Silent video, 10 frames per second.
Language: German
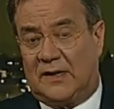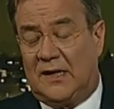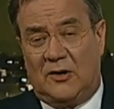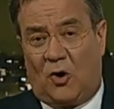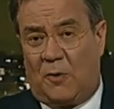
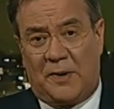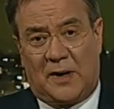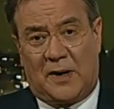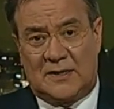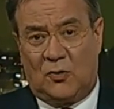dringende
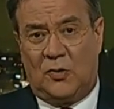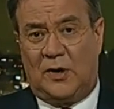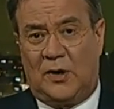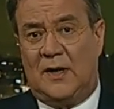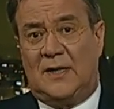
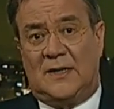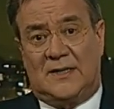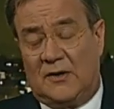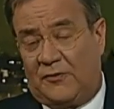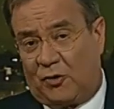Operationen
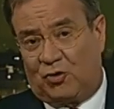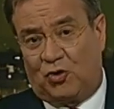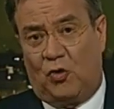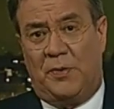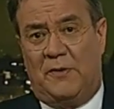sind
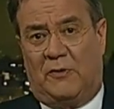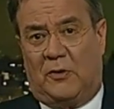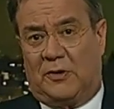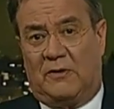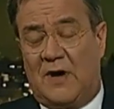verschoben
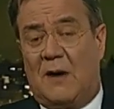worden.